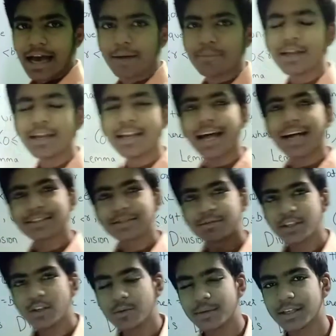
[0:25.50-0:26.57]
हमने लास्ट
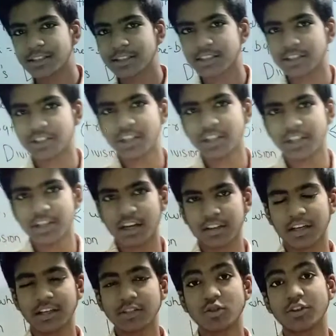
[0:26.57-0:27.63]
वीडियो में डिस्कशन किया
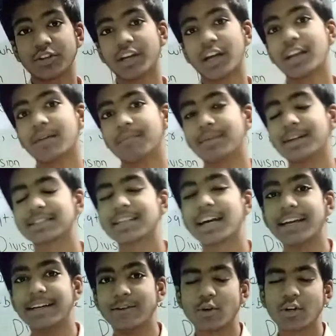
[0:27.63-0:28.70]
था जो रियल नंबर्स का
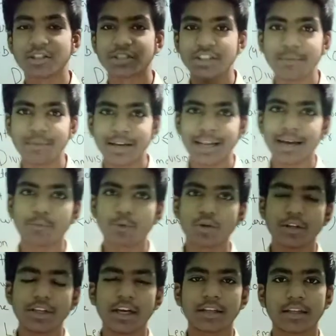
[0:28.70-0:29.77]
इंट्रोडक्शन मैंने आपको
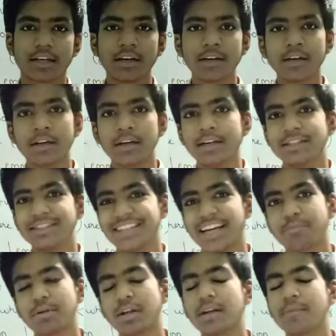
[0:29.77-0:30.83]
दिया था
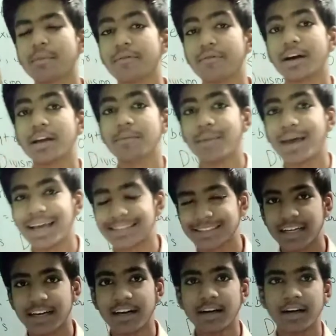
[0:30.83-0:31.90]
चैप्टर नंबर वन मैथ्स
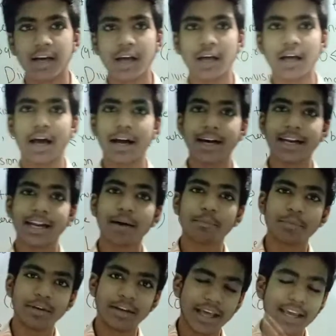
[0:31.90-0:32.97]
का अगर
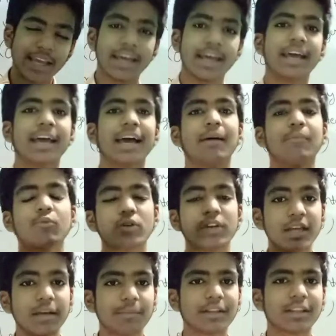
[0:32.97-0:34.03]
आप नए हैं आपको
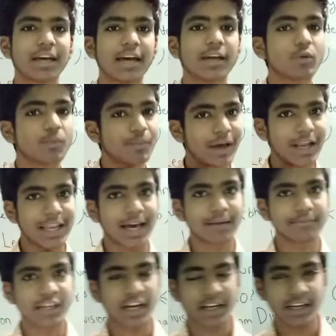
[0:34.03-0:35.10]
नहीं पता है तो पहले
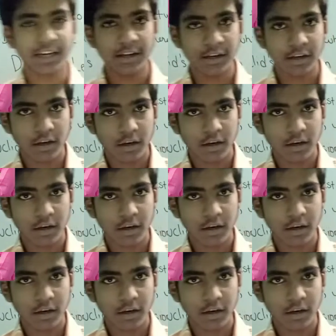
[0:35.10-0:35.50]
आप जाके